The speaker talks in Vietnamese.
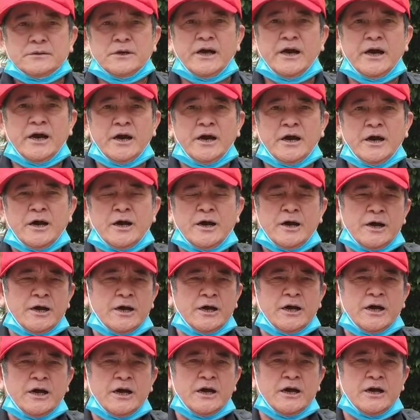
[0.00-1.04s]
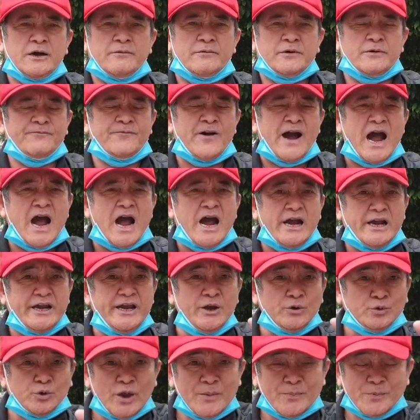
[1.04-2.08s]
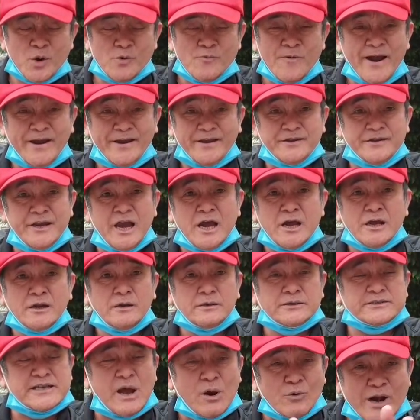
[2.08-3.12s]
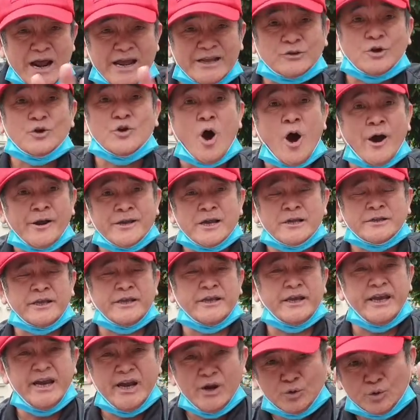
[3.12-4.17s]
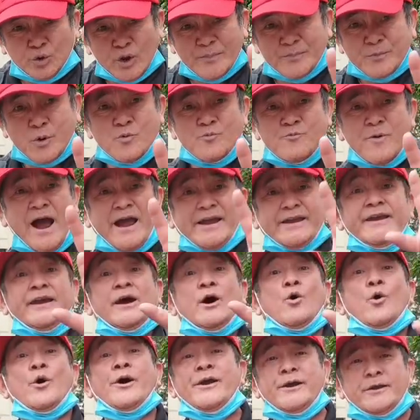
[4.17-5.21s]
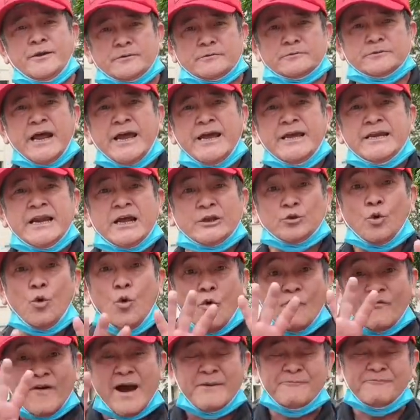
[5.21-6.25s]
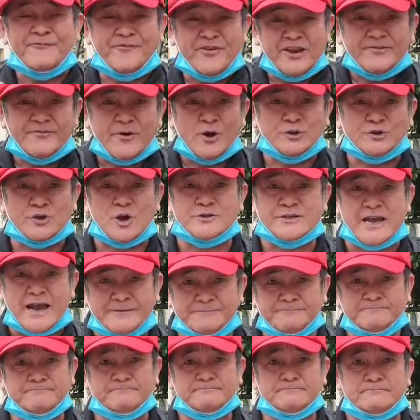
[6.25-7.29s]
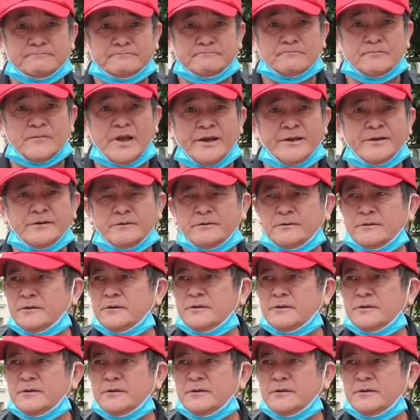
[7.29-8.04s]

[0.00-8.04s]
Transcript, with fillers: À, và YouTube cũng vậy nhá. Sau đây tôi nói nhá thì YouTube cũng phải hiểu ấy, đây là thủ pháp ví von so sánh. Đấy.